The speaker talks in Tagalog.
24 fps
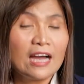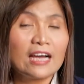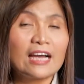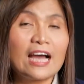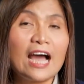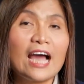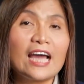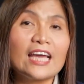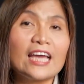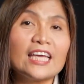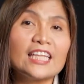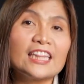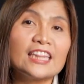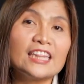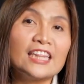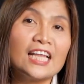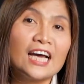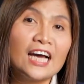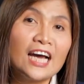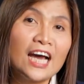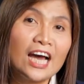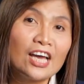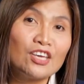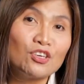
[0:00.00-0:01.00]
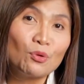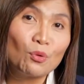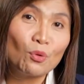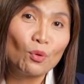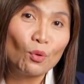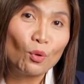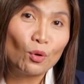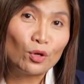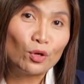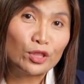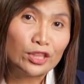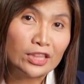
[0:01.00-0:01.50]
kahit na nga
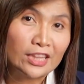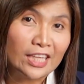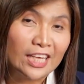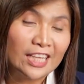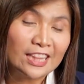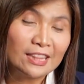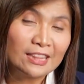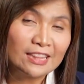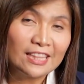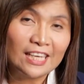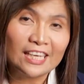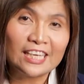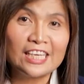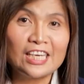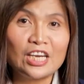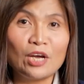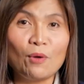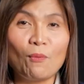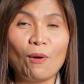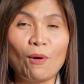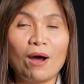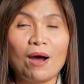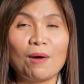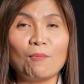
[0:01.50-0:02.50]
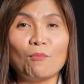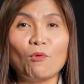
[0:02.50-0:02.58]
yung content na ginawa